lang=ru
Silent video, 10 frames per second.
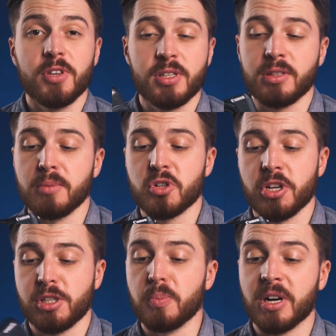весит
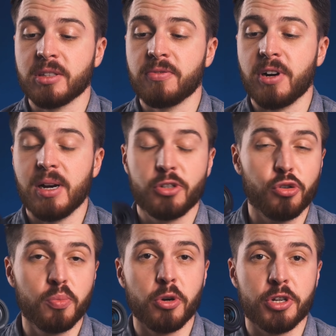M6 Mark II
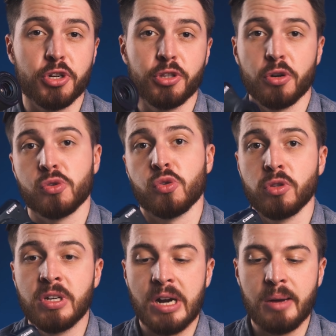чуть больше
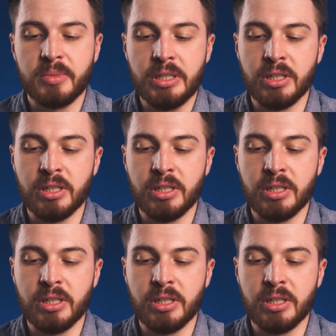400 грамм,